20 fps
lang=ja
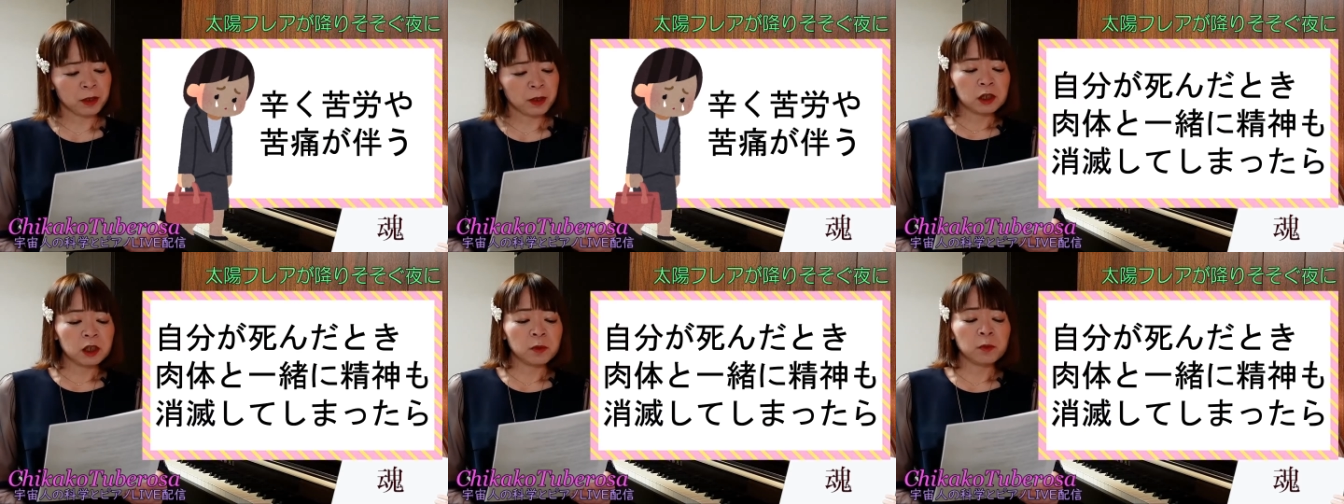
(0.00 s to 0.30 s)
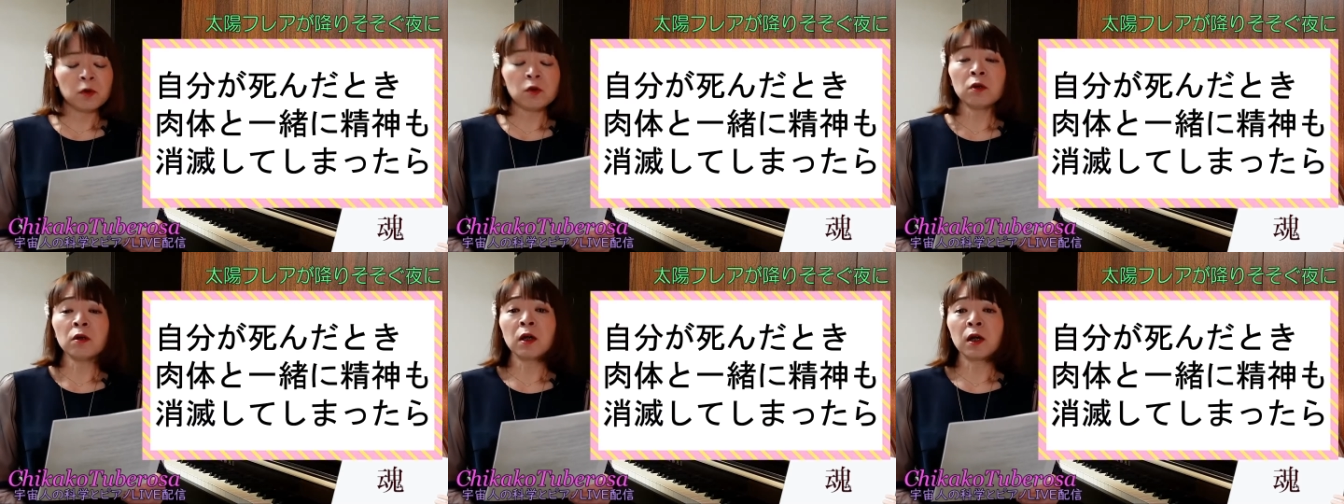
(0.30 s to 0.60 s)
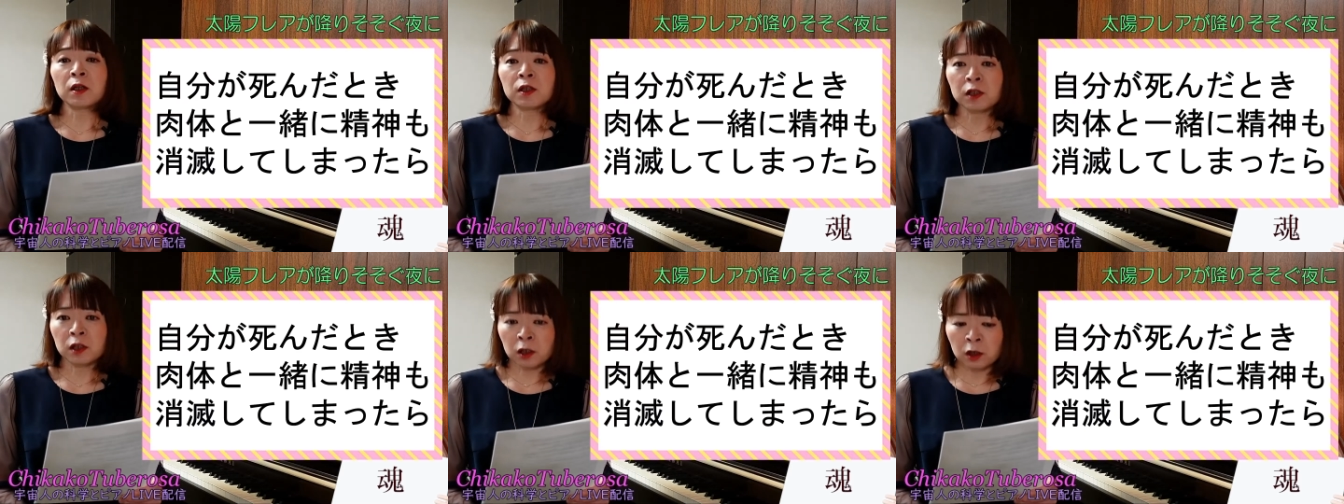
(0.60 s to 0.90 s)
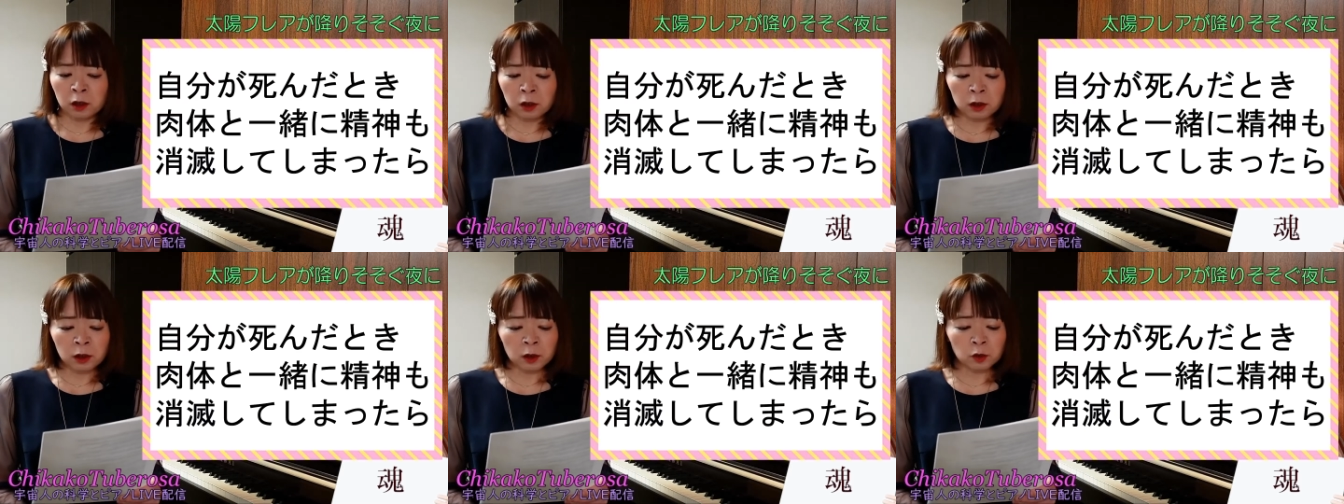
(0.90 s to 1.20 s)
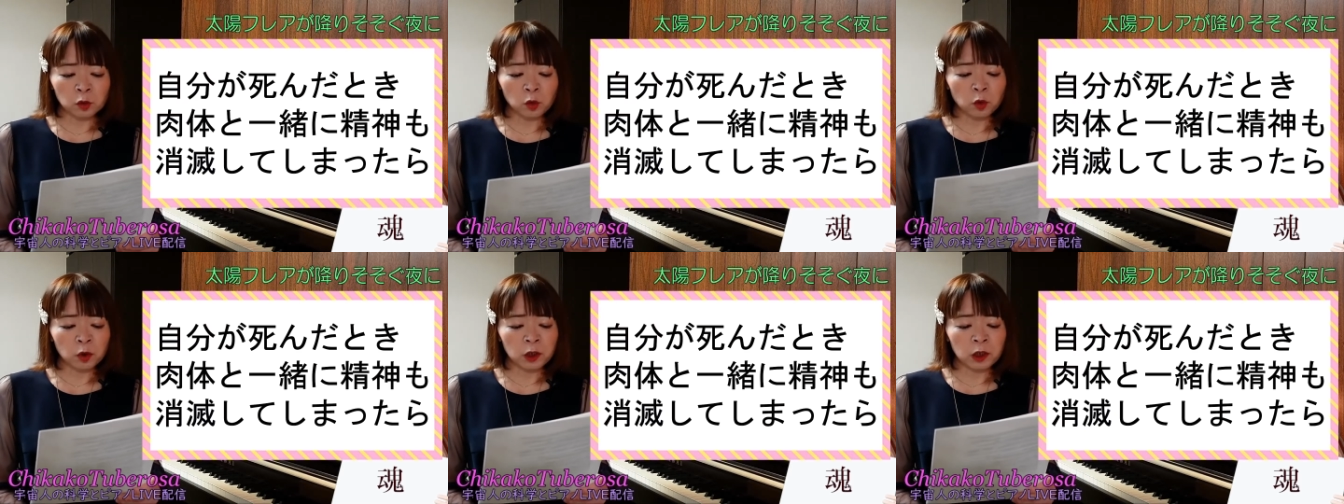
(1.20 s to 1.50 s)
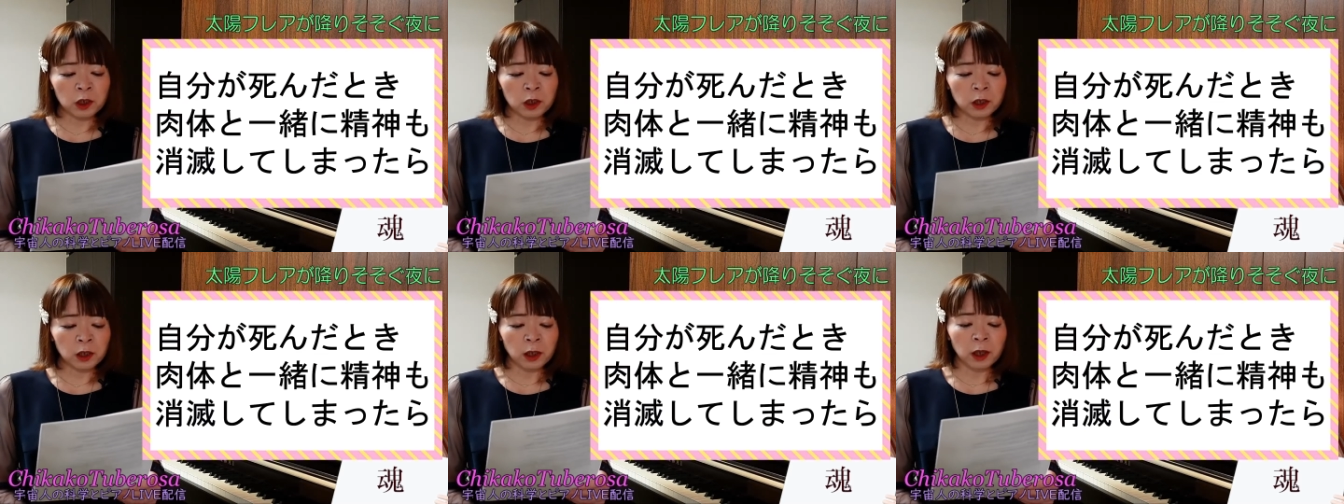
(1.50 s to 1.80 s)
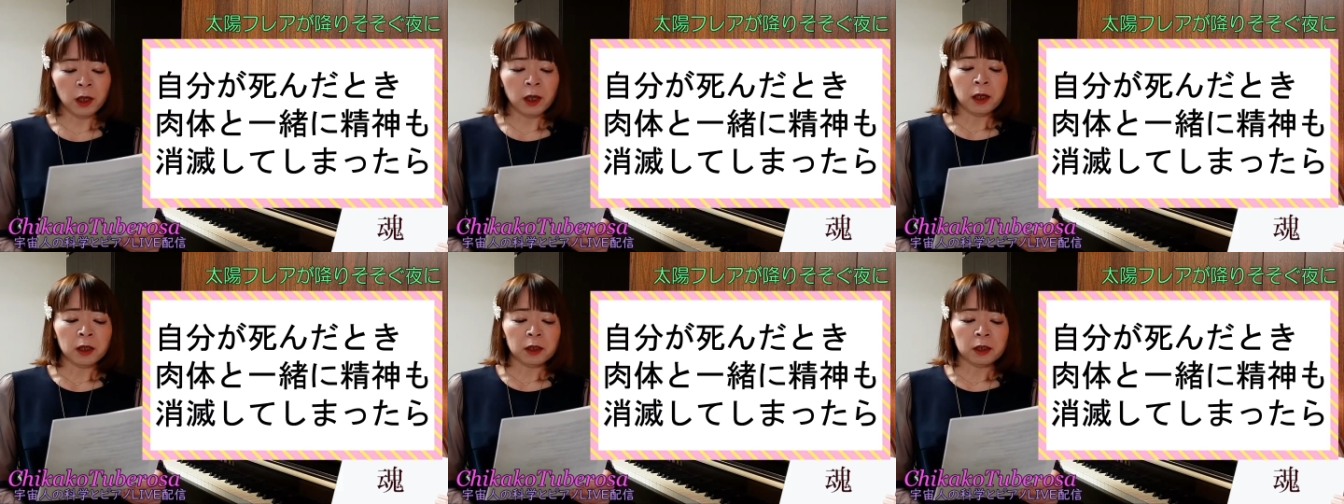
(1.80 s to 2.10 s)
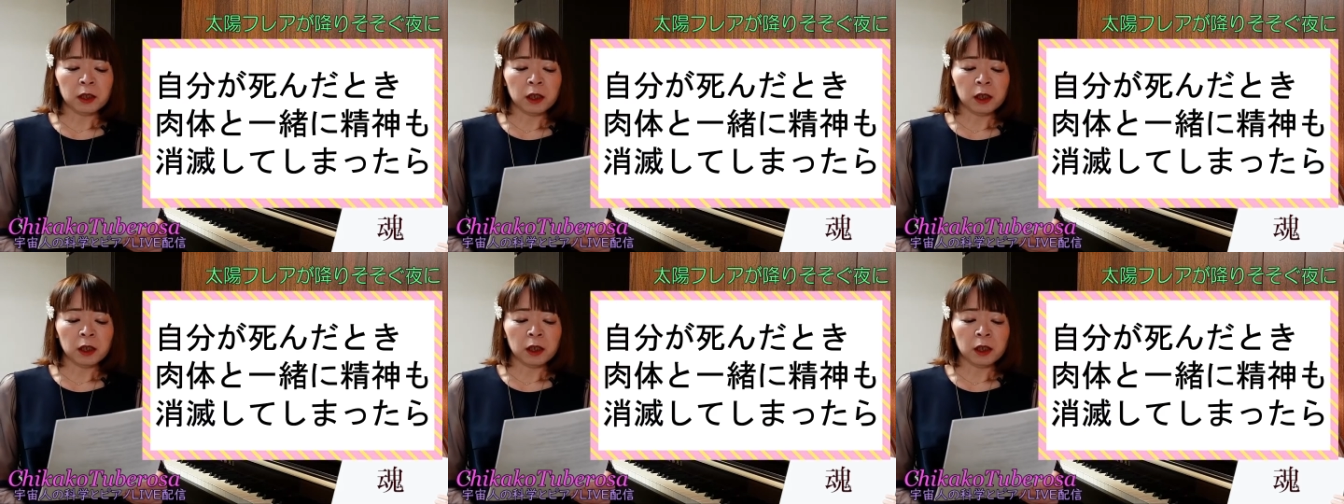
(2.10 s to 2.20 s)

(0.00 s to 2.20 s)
自分が死んだ時、